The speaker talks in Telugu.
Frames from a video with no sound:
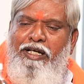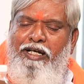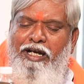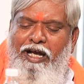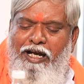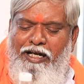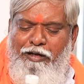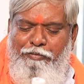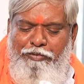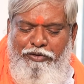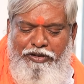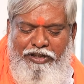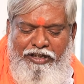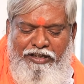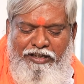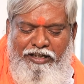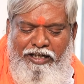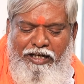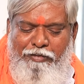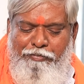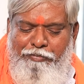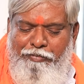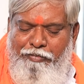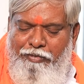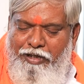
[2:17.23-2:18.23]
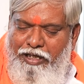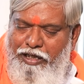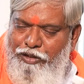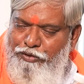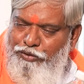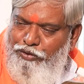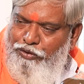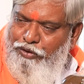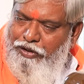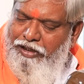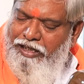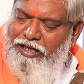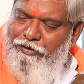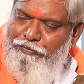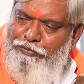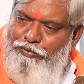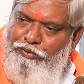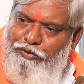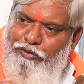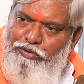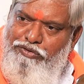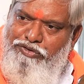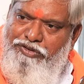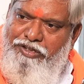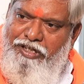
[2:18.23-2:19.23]
కాకపోతే ఏంటంటే మీకు దొరికే
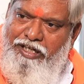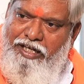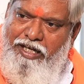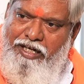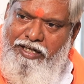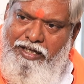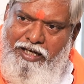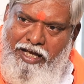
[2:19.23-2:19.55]
ఫ్రూట్సే